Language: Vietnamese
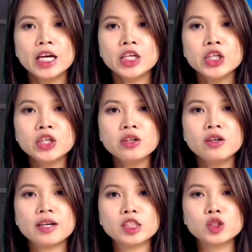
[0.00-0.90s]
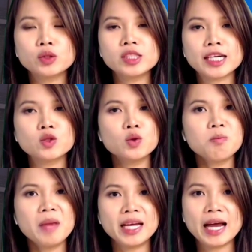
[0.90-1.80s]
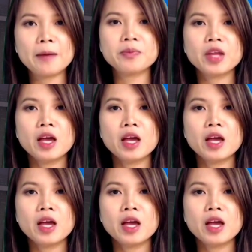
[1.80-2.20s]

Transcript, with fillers: những người đã trốn tránh suốt 7 năm